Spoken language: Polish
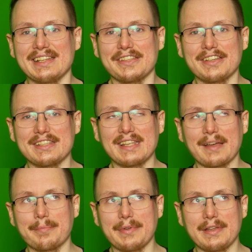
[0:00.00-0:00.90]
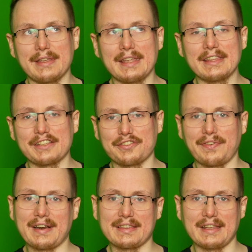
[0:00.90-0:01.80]
to jest jakby 1
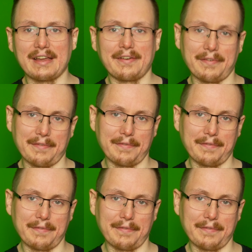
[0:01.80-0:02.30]
czwarta